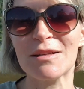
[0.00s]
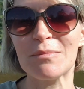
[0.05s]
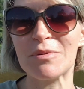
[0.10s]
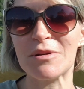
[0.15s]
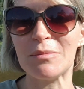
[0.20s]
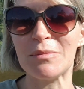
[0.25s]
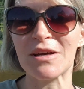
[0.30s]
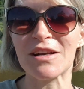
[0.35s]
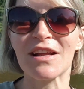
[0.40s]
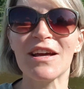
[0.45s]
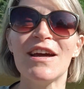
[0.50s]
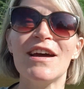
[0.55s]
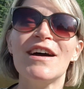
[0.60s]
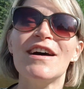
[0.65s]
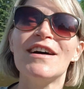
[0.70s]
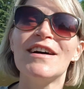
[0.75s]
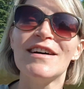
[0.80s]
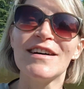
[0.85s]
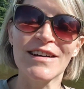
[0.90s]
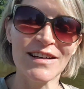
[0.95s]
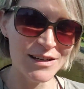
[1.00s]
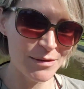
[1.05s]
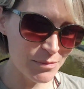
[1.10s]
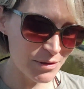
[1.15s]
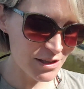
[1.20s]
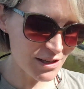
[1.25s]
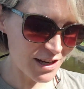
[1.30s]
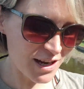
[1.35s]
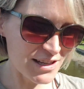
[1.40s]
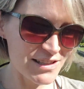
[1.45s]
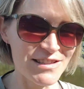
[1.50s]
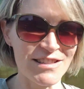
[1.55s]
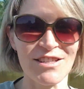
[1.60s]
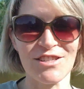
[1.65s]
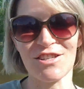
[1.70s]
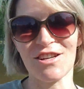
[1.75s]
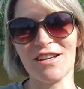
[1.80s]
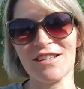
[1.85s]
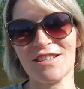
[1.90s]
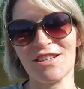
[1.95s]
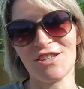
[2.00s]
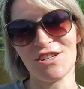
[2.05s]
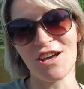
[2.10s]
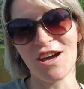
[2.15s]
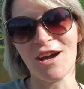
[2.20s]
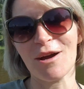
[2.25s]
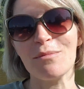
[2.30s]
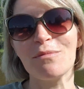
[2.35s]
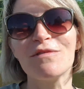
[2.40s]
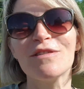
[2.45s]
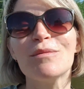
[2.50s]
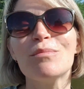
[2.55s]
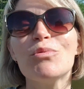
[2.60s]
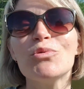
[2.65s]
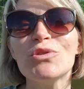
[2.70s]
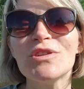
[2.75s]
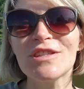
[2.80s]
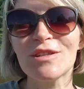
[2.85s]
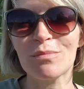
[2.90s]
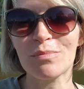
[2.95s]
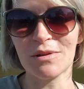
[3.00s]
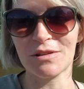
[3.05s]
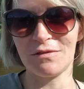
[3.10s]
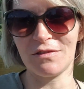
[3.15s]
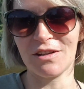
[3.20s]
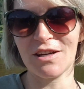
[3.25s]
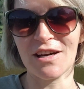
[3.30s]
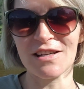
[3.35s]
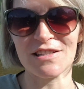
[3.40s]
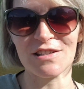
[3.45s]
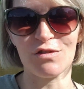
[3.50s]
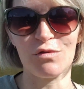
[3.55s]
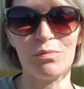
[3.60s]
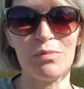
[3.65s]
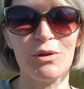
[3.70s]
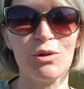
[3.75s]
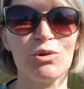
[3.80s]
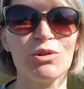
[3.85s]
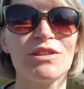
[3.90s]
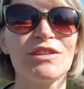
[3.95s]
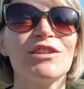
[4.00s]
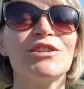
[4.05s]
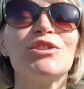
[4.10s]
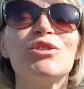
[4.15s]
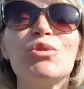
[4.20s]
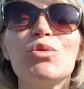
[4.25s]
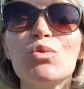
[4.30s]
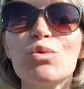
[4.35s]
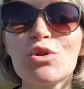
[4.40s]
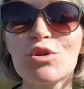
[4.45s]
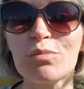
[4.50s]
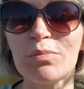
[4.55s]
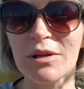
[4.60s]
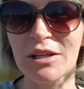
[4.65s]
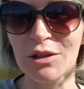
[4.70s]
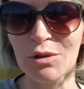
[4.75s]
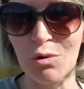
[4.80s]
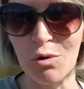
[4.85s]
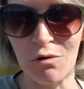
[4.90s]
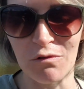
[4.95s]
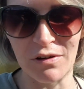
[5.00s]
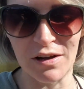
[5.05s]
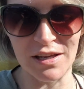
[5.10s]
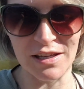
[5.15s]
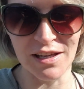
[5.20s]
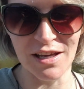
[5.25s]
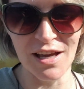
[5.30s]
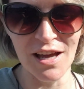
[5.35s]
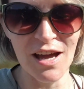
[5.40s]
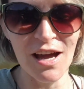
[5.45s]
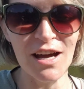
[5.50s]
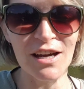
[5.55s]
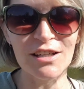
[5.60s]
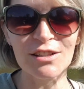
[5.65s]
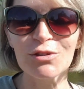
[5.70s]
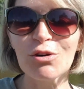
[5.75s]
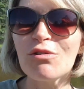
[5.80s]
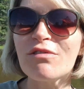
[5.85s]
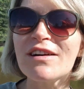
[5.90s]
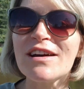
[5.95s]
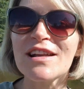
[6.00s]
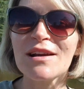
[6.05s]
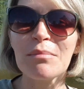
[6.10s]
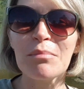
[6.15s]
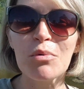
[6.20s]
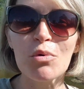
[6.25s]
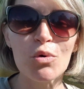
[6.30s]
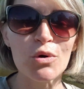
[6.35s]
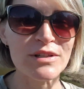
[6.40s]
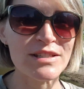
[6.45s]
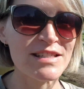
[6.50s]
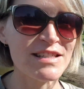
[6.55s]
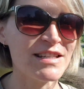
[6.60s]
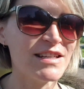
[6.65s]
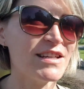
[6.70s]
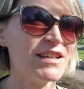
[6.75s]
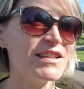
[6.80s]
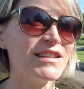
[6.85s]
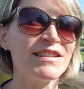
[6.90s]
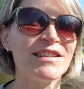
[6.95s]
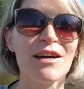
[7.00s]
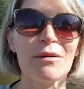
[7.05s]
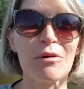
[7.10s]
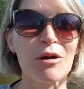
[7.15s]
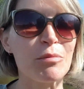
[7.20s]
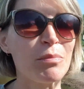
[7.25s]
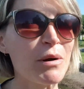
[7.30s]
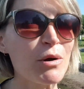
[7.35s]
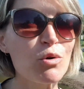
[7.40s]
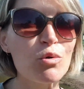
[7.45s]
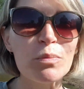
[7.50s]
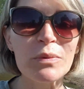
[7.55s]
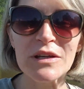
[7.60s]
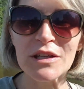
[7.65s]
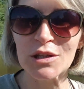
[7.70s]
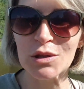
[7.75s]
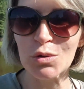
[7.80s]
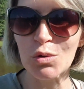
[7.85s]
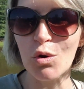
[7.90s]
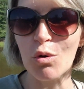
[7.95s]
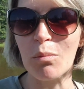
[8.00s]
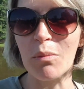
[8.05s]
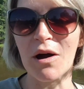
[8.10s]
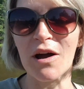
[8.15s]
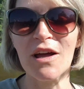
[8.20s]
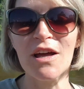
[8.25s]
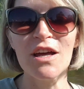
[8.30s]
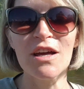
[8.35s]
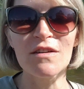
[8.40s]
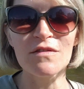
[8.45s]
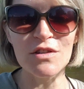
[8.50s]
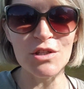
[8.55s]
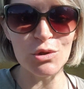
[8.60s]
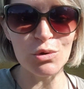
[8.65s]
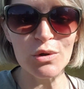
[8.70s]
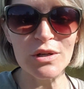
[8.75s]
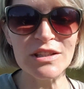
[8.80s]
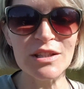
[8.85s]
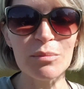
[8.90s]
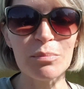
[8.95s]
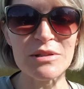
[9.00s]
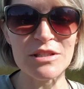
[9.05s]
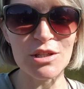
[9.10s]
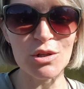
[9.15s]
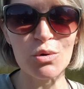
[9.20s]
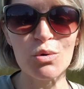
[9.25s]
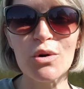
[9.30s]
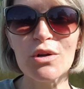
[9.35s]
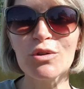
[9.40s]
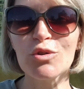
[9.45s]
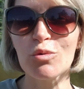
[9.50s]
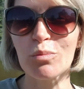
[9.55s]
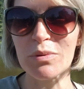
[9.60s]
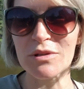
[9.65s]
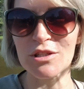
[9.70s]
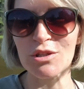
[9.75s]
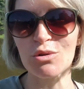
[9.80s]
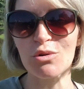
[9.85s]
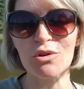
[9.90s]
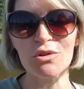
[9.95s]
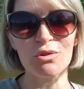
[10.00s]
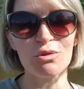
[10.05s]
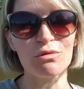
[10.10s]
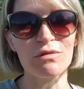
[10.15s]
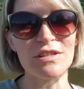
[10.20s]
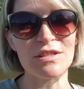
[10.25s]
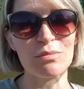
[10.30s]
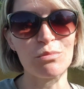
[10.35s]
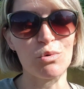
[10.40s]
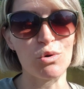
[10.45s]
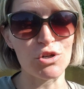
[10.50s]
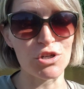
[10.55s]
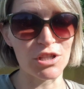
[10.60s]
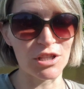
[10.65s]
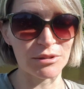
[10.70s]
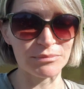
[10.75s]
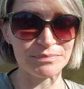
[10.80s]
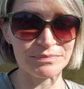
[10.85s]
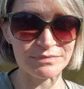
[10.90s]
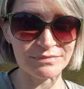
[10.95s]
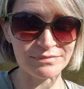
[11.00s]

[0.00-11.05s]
например, к иммиграции шаг за шагом, вы будете продвигаться вперед, к дружбе новой, к новой работе, там, к покупке дома. Все это потихоньку-потихоньку возможно.